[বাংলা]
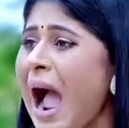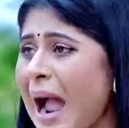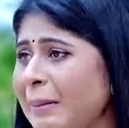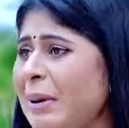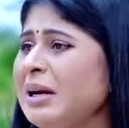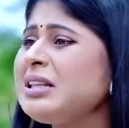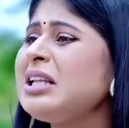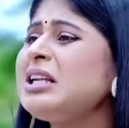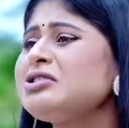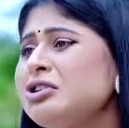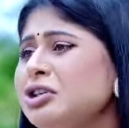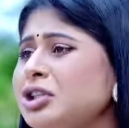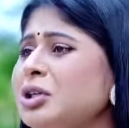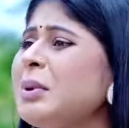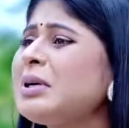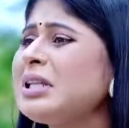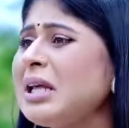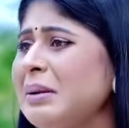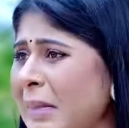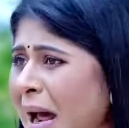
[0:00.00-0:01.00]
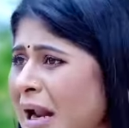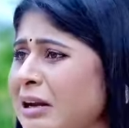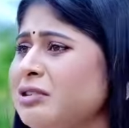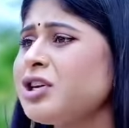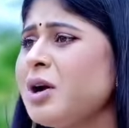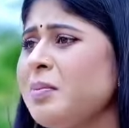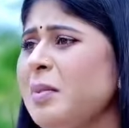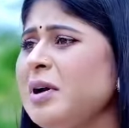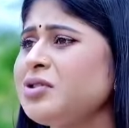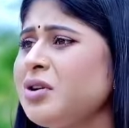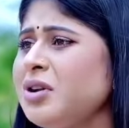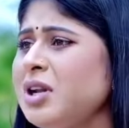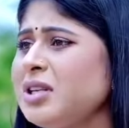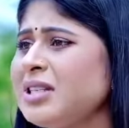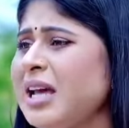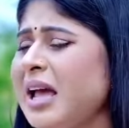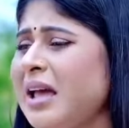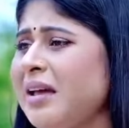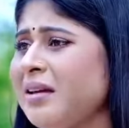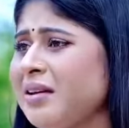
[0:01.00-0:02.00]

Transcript: আমাদের জন্য তোমাদের মান সম্মান চলে যায়